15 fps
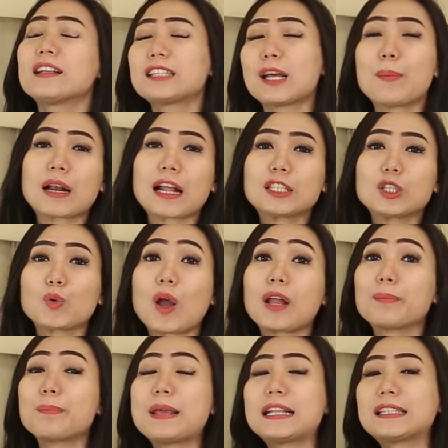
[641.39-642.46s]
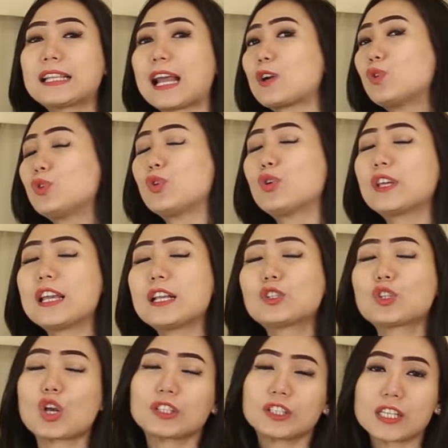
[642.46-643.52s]
sahabat Klasikuan bisa kunjungi
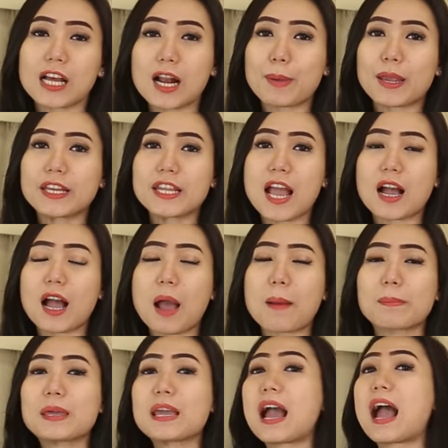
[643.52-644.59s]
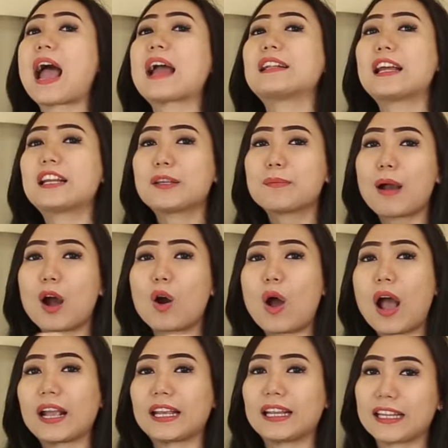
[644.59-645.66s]
sosial media kami yang ada di
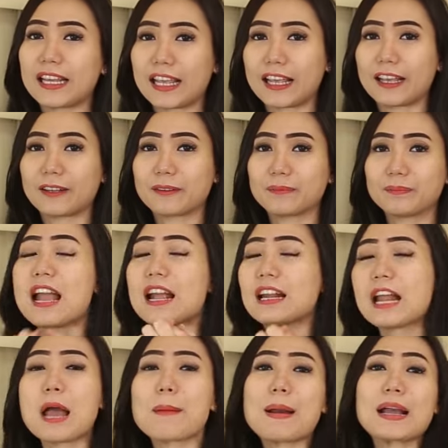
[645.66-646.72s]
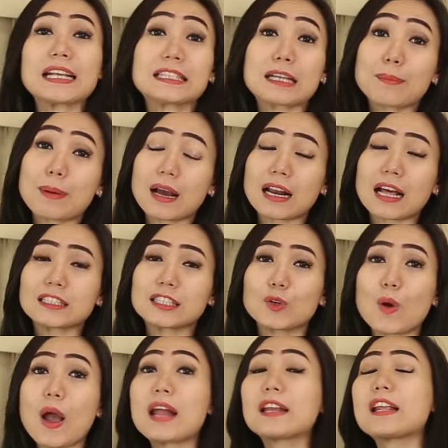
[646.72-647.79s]
bawah ini. Nah, bagi sahabat
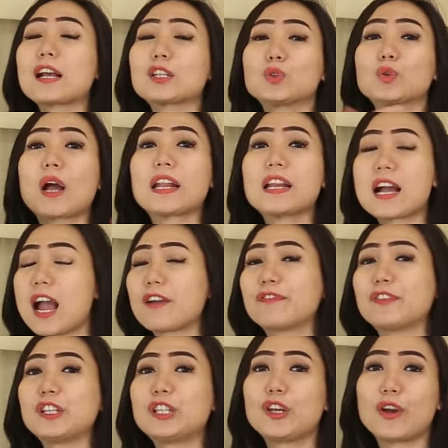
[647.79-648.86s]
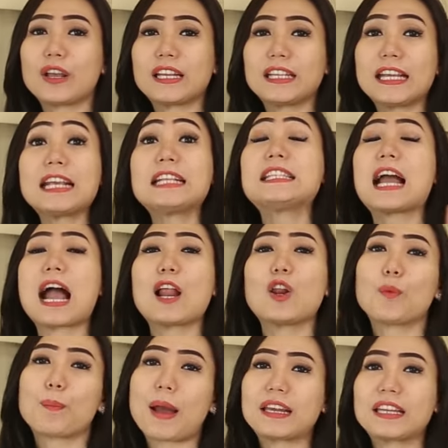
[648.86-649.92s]
klasikuan yang suka dengan video ini,
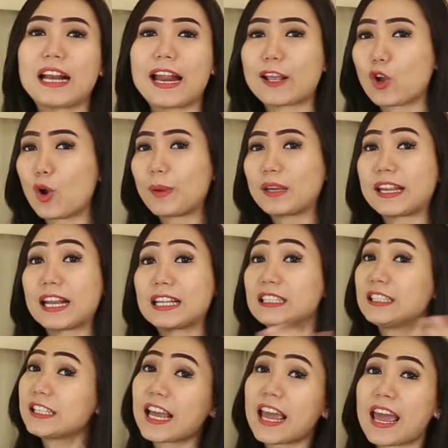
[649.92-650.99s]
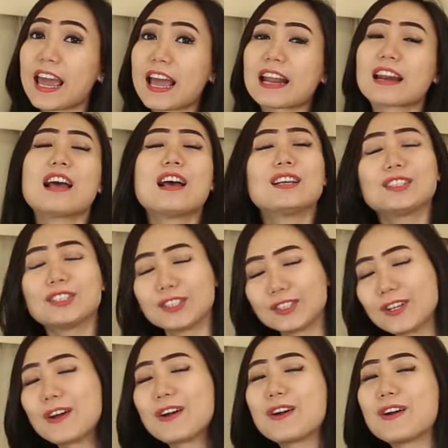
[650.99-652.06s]
jangan lupa di like, comment, and share.
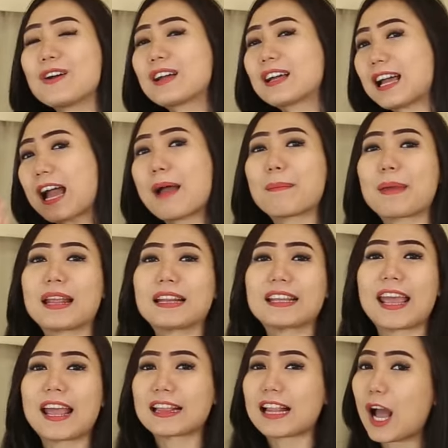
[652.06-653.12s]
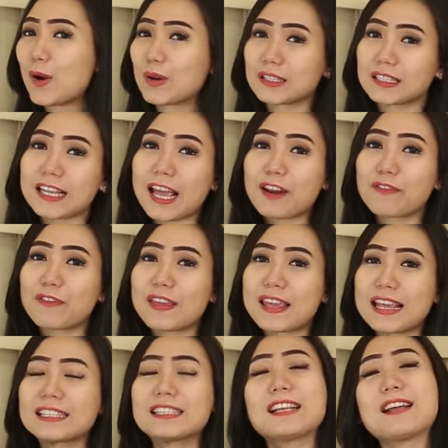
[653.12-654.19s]
So, come and get our
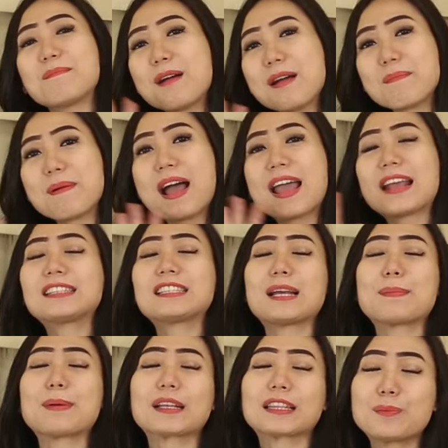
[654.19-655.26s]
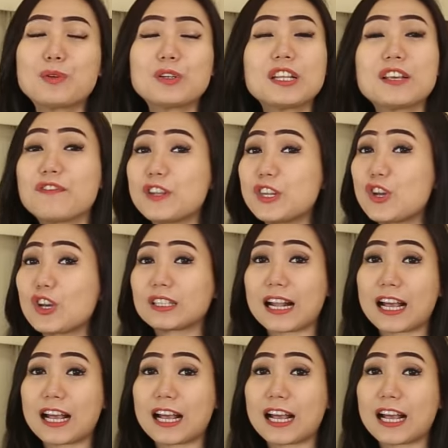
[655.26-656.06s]
service. Bye-bye, sampai ketemu di video